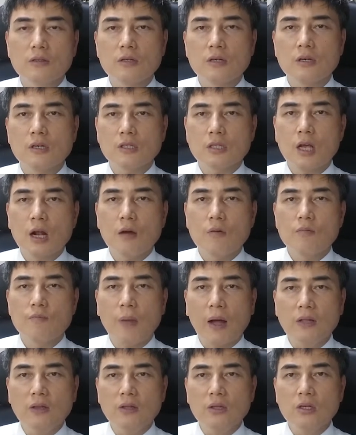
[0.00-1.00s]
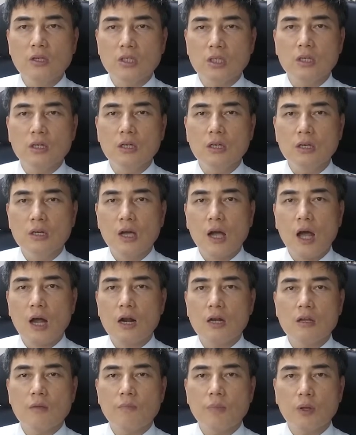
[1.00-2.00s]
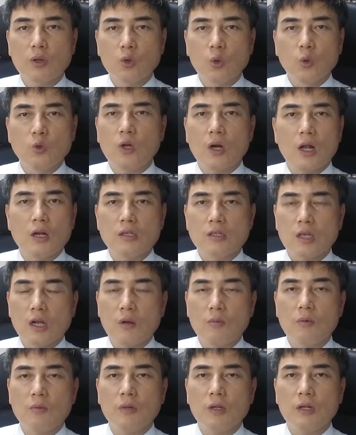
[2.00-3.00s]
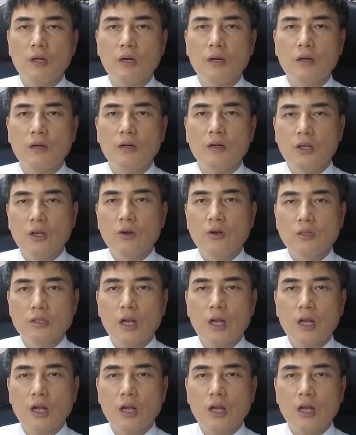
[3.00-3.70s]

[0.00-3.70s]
그 사람은 반드시 하나님 앞에 도전하는 사람입니다. 이런